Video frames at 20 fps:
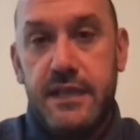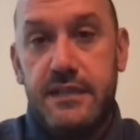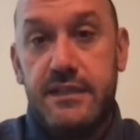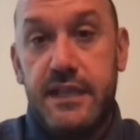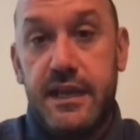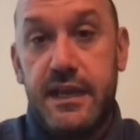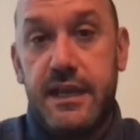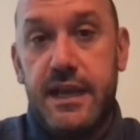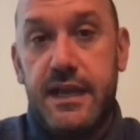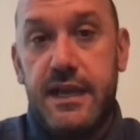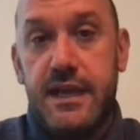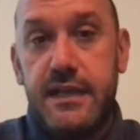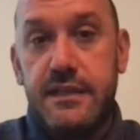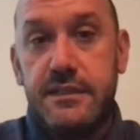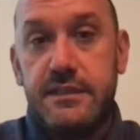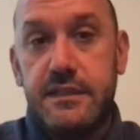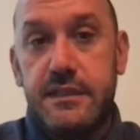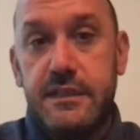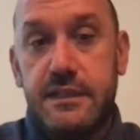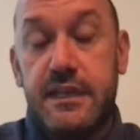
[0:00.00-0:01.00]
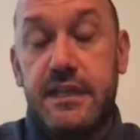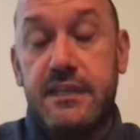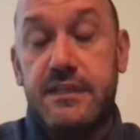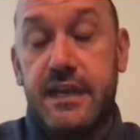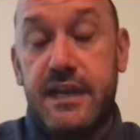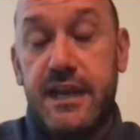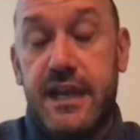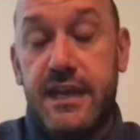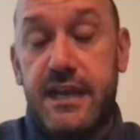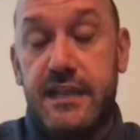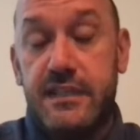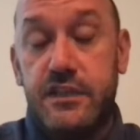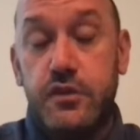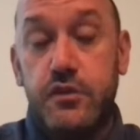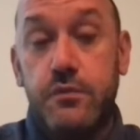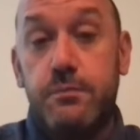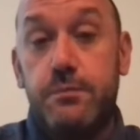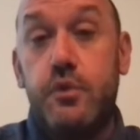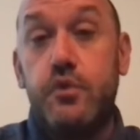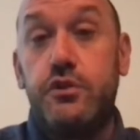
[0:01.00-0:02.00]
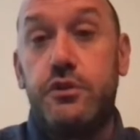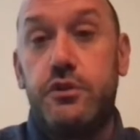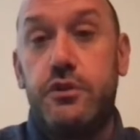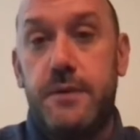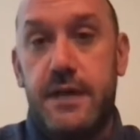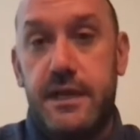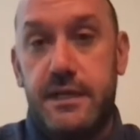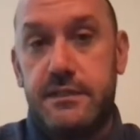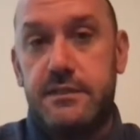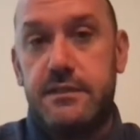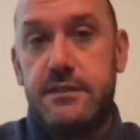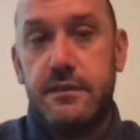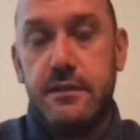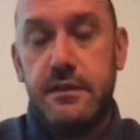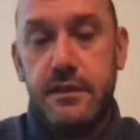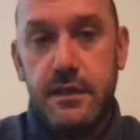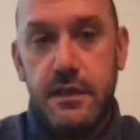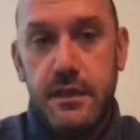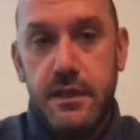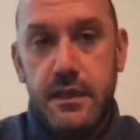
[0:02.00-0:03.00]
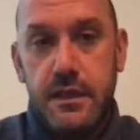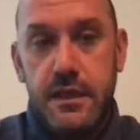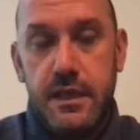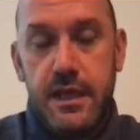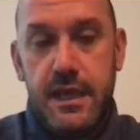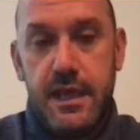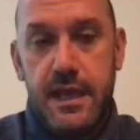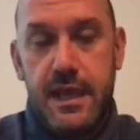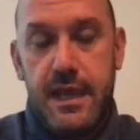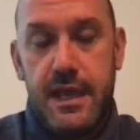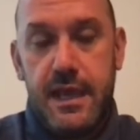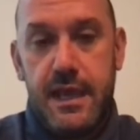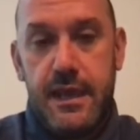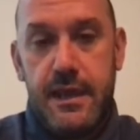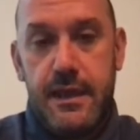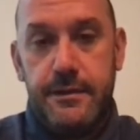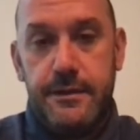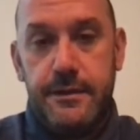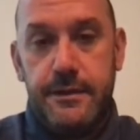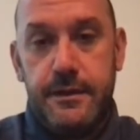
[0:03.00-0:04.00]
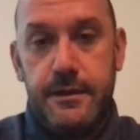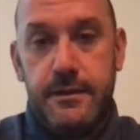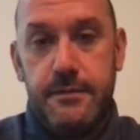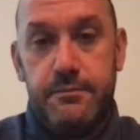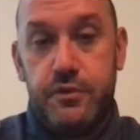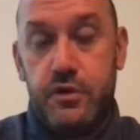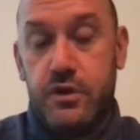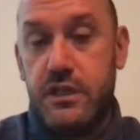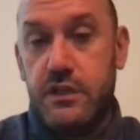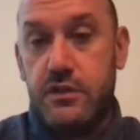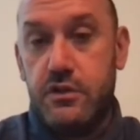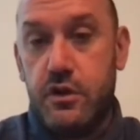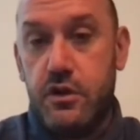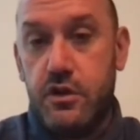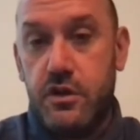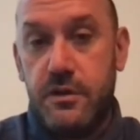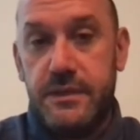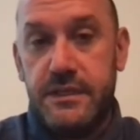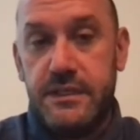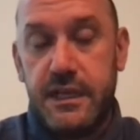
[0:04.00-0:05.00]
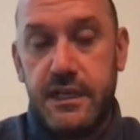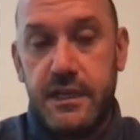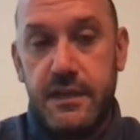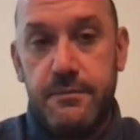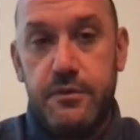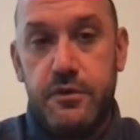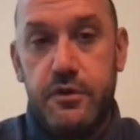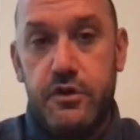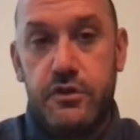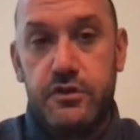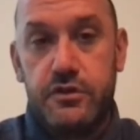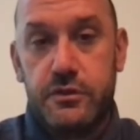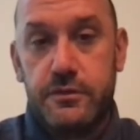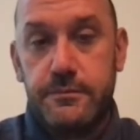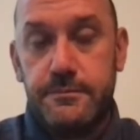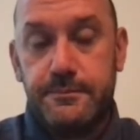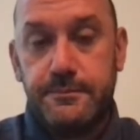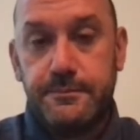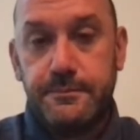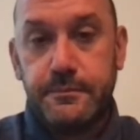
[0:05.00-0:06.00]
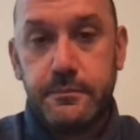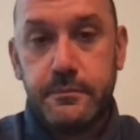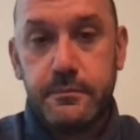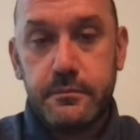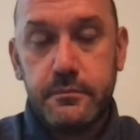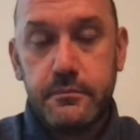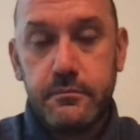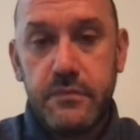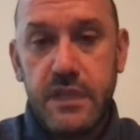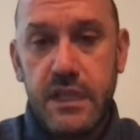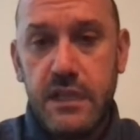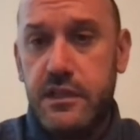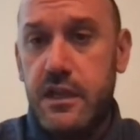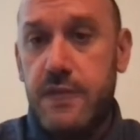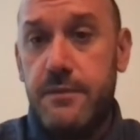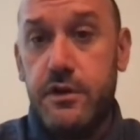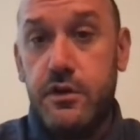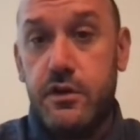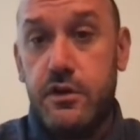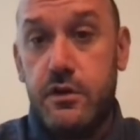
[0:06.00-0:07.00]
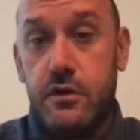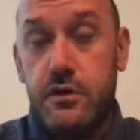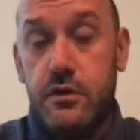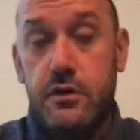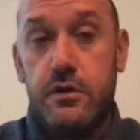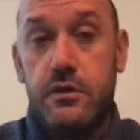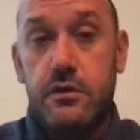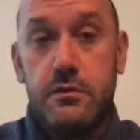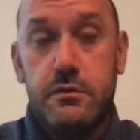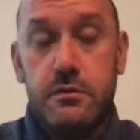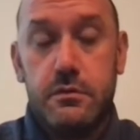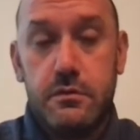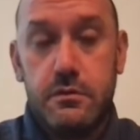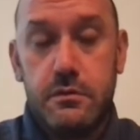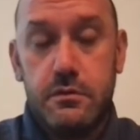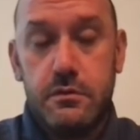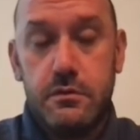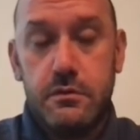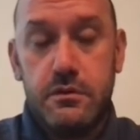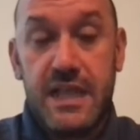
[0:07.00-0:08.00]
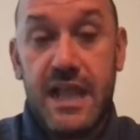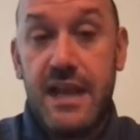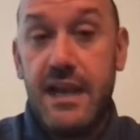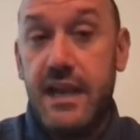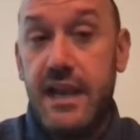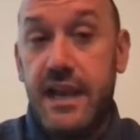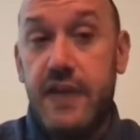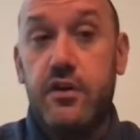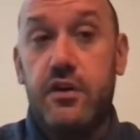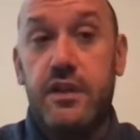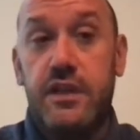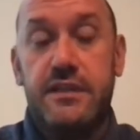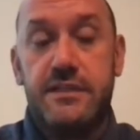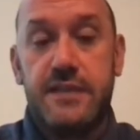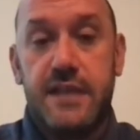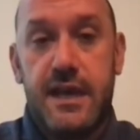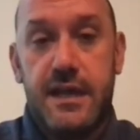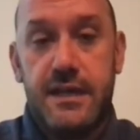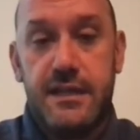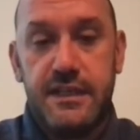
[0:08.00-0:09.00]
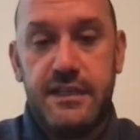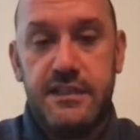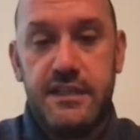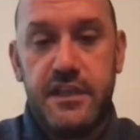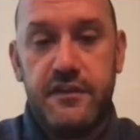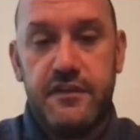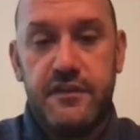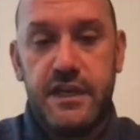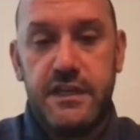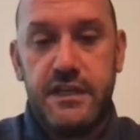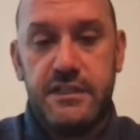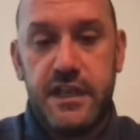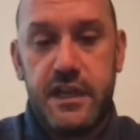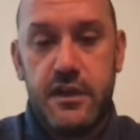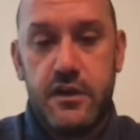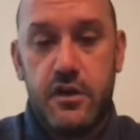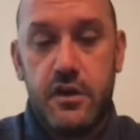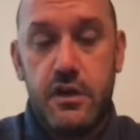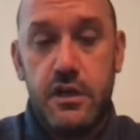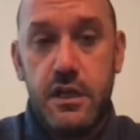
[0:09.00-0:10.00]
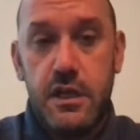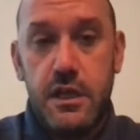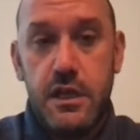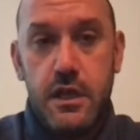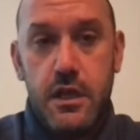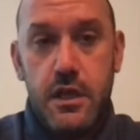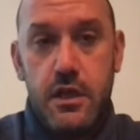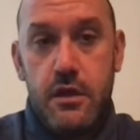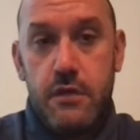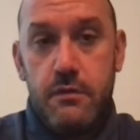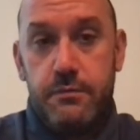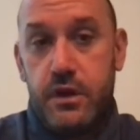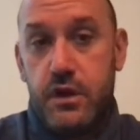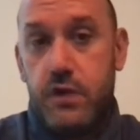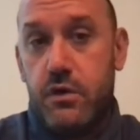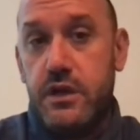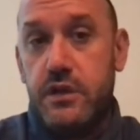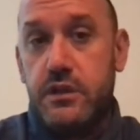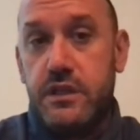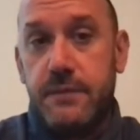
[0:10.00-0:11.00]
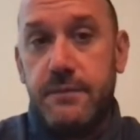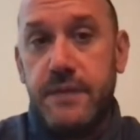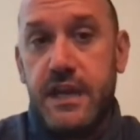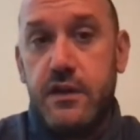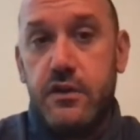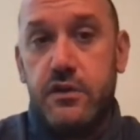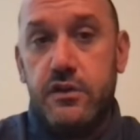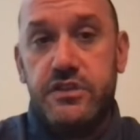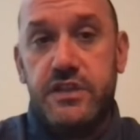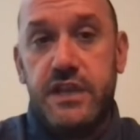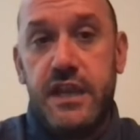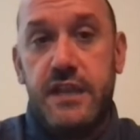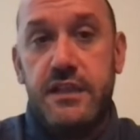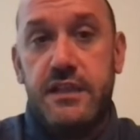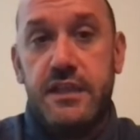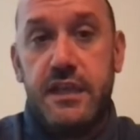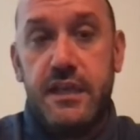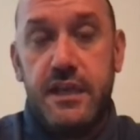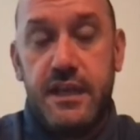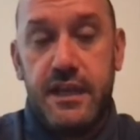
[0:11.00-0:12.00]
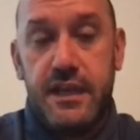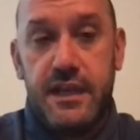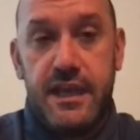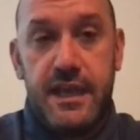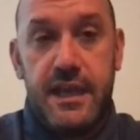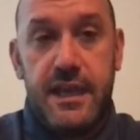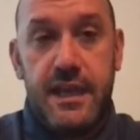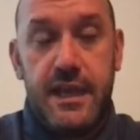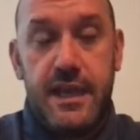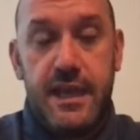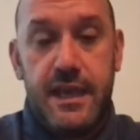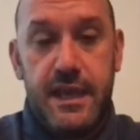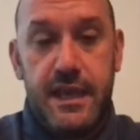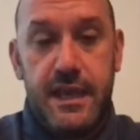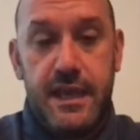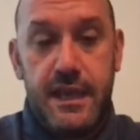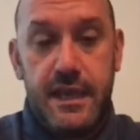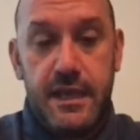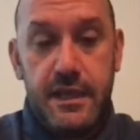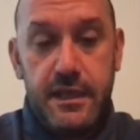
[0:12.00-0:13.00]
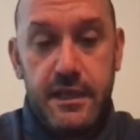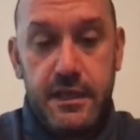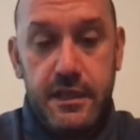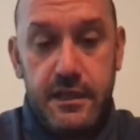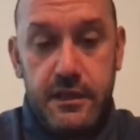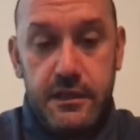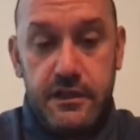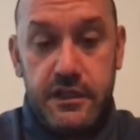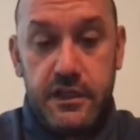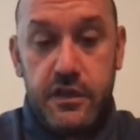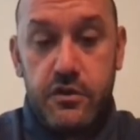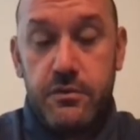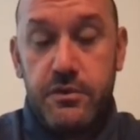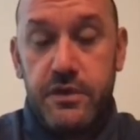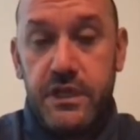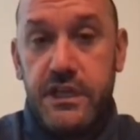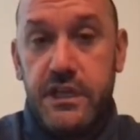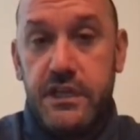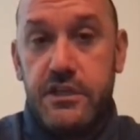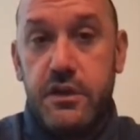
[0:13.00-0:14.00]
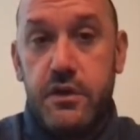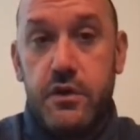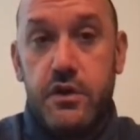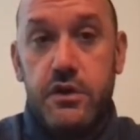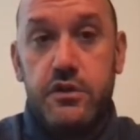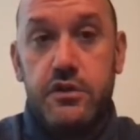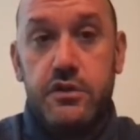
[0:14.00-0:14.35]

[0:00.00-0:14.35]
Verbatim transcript: sería, que sería casi un punto más, eh, porque todos los demás equipos, digamos, no, no, no tan lejos de esa, de esa diferencia de gol. Pero bueno, también conscientes de que, que como dijiste vos, nos,